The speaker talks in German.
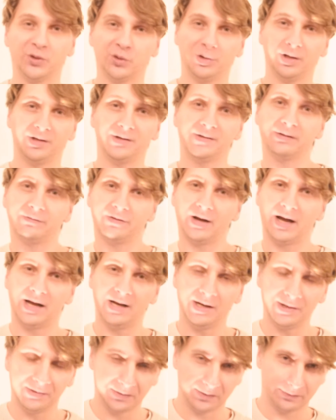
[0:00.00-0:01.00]
du dir dieser
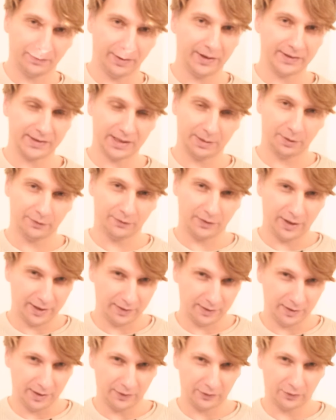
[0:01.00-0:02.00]
Verhaltensweisen aber
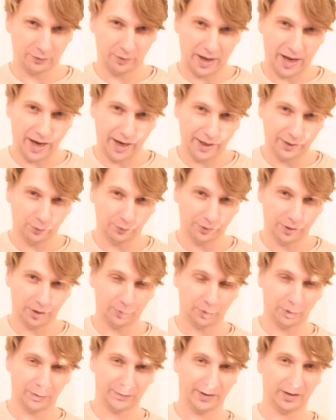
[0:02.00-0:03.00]
vielleicht nicht zu
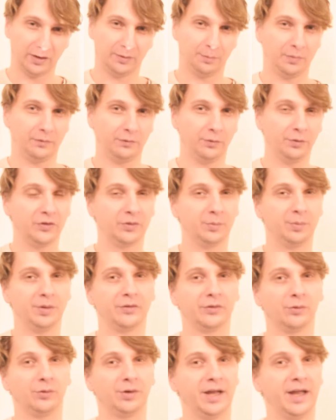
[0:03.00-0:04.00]
100% bewusst
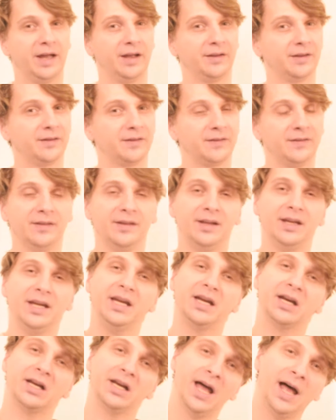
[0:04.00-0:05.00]
bist oder er es
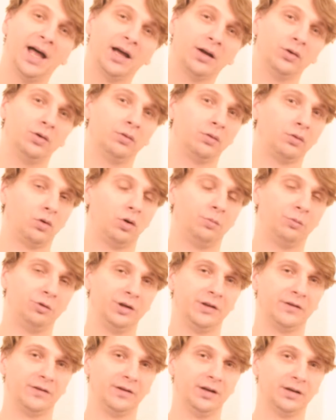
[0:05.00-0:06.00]
nie klar genug
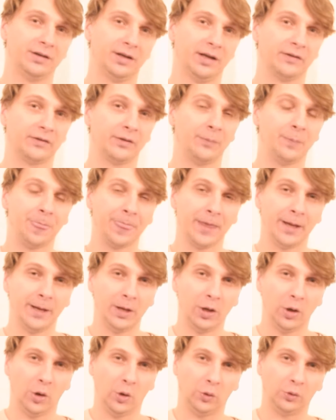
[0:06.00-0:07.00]
kommuniziert hast
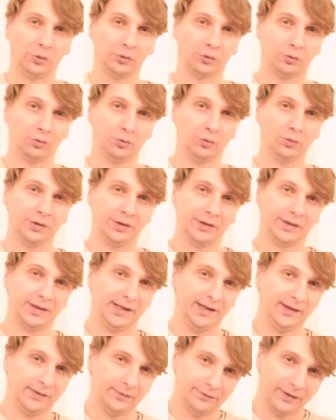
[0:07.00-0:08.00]
und du
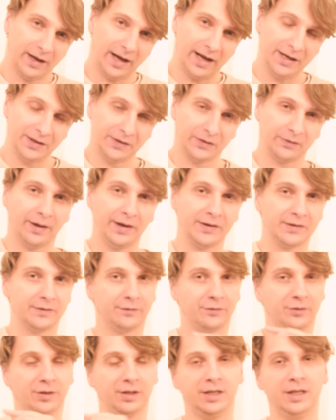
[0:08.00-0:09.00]
in diesen
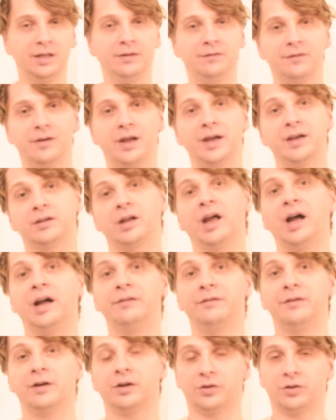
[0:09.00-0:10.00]
Verhaltensweisen für ihn vielleicht
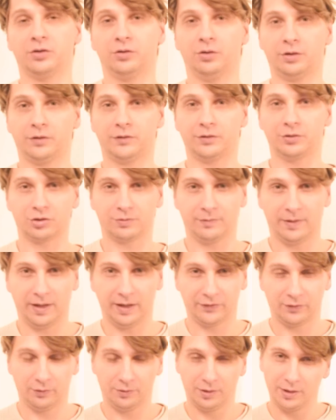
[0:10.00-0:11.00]
einfach toxisch
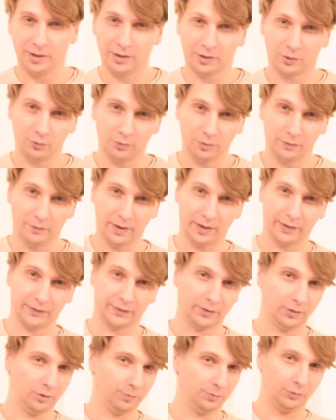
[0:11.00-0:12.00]
warst oder nicht gut
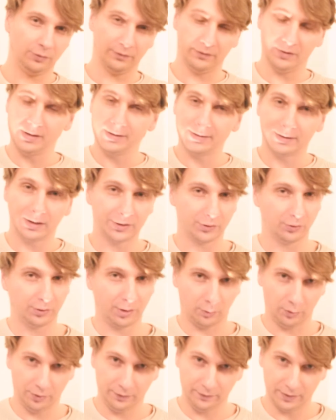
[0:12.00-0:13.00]
warst, ob nun willentlich
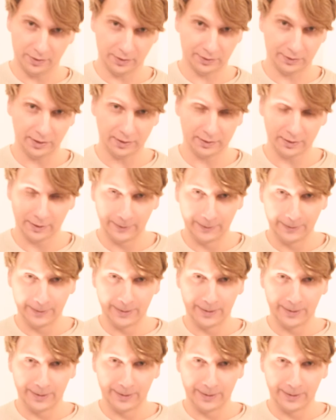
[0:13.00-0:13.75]
oder unwillentlich,